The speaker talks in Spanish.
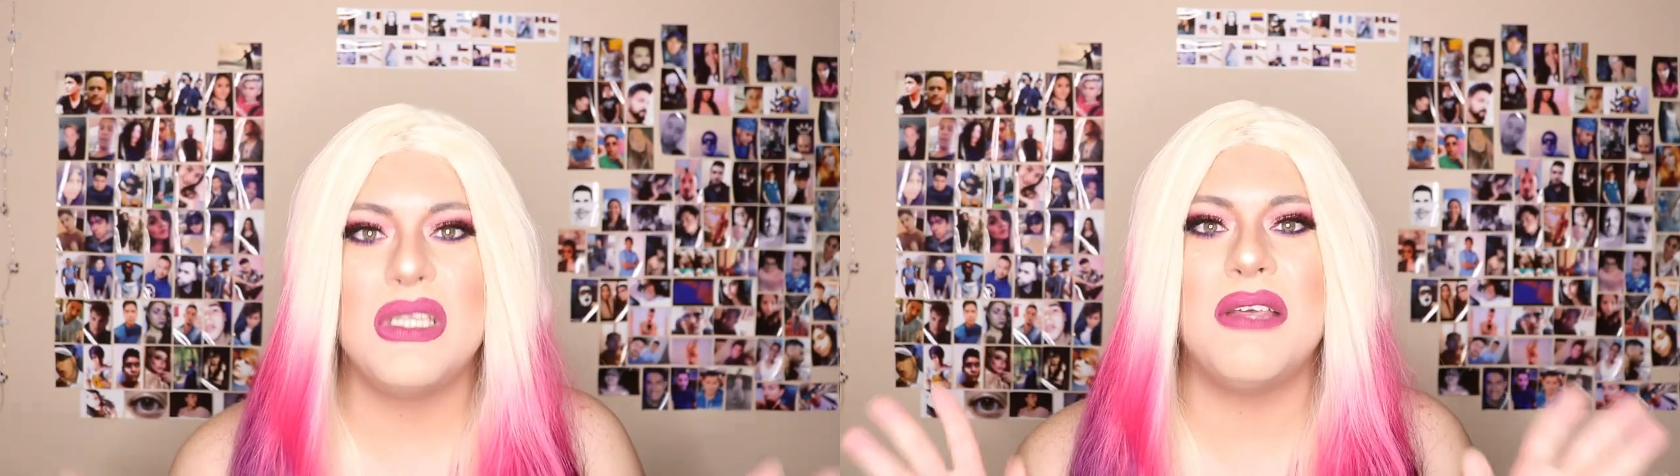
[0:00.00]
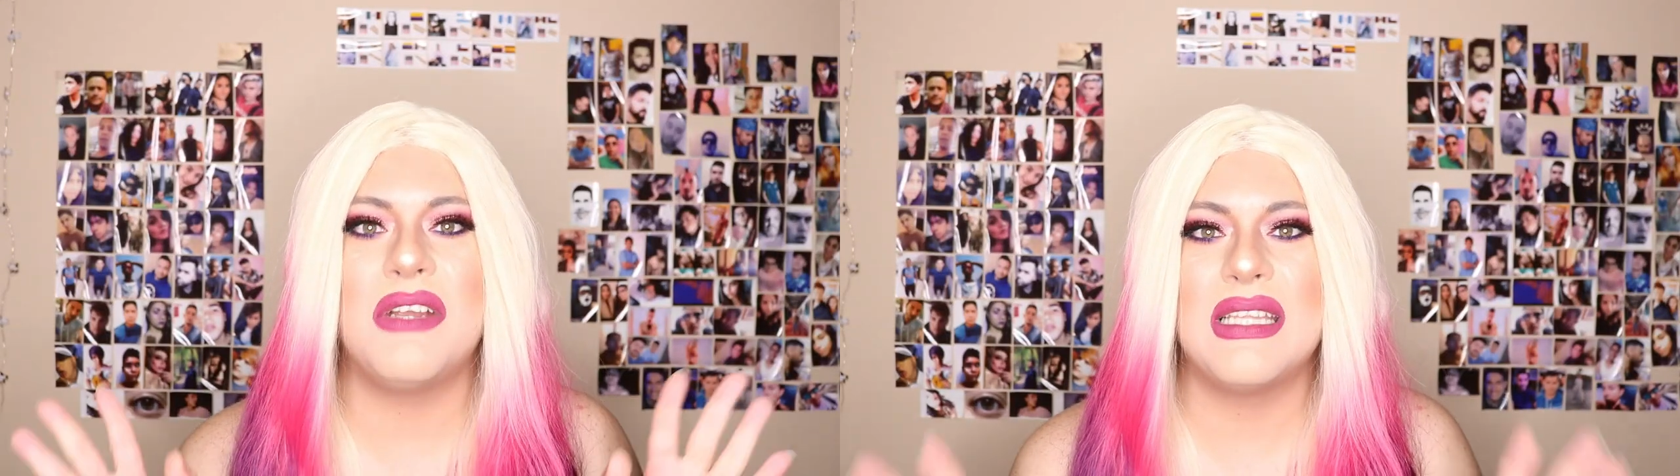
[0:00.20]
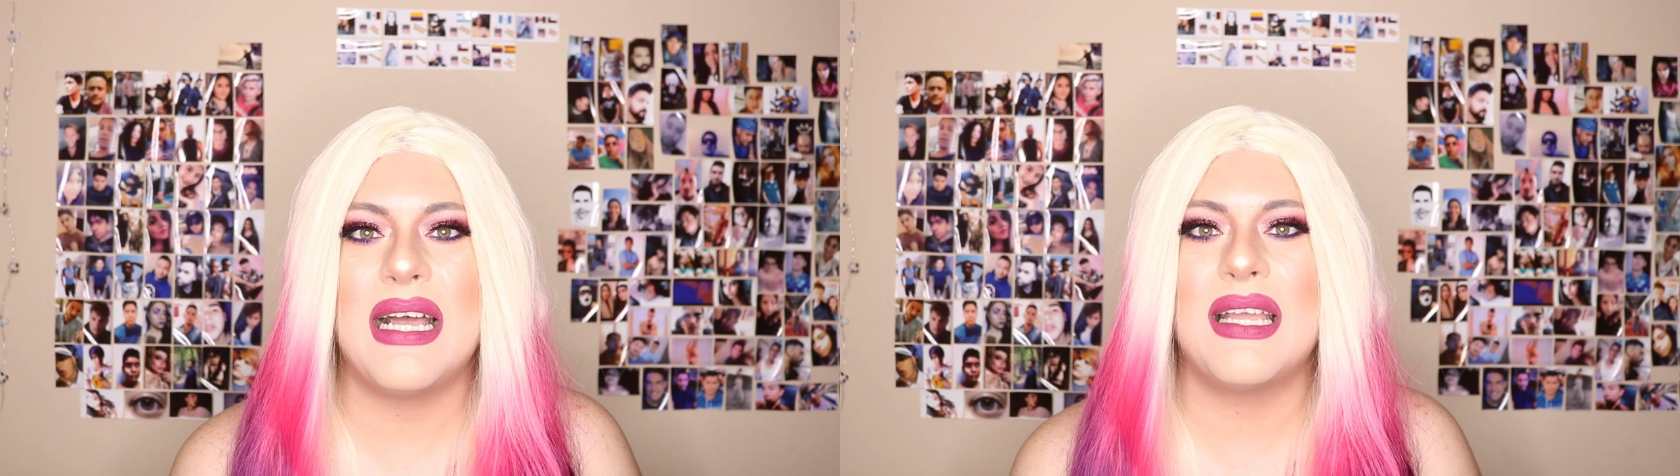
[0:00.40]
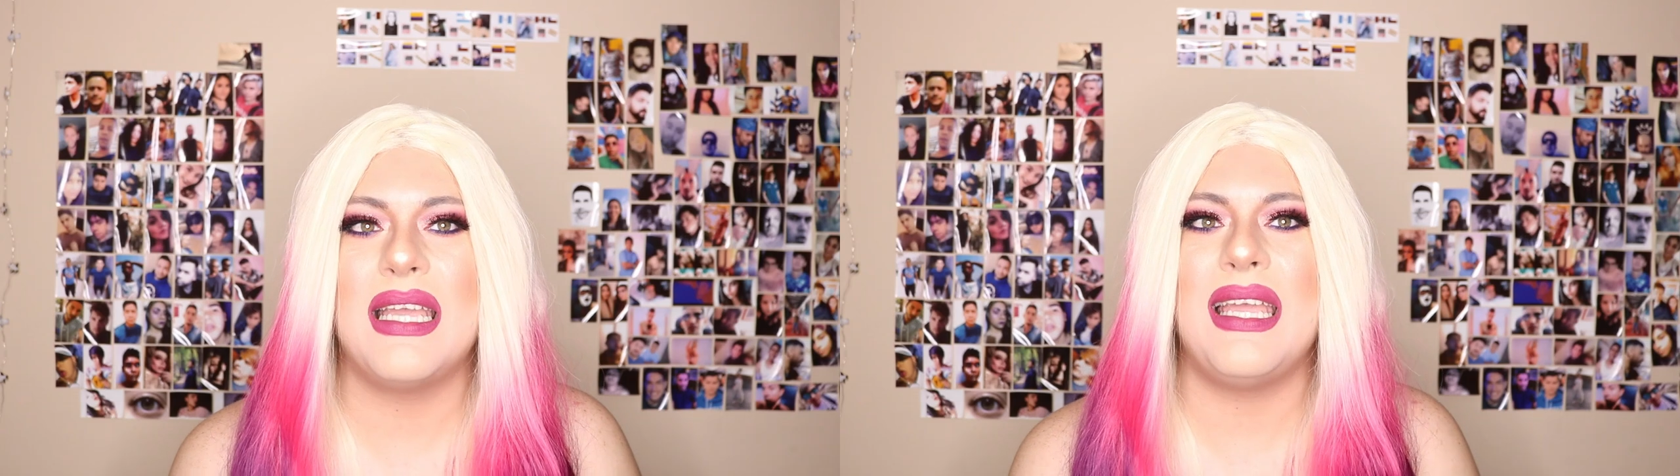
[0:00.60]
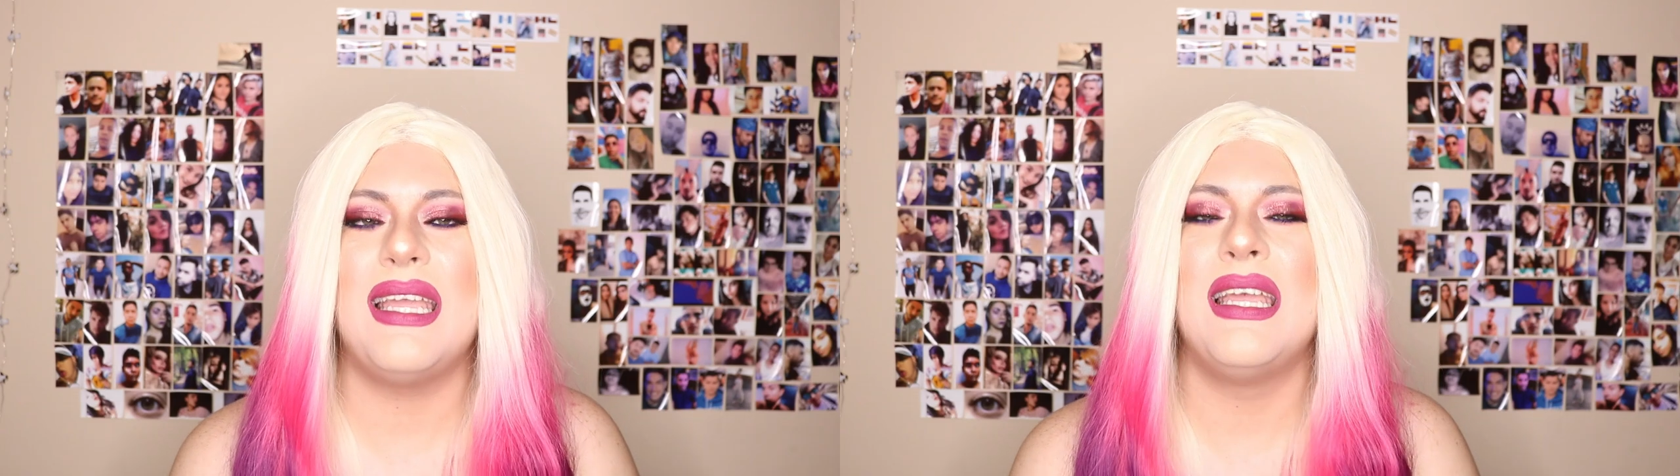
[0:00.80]
y de verdad
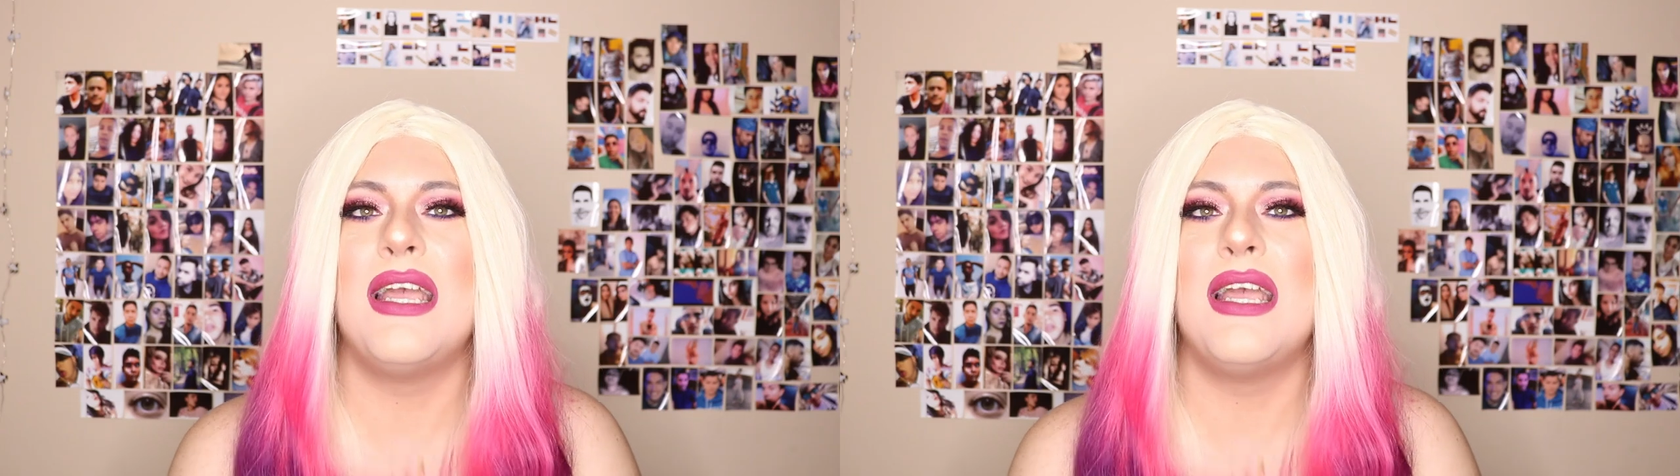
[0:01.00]
que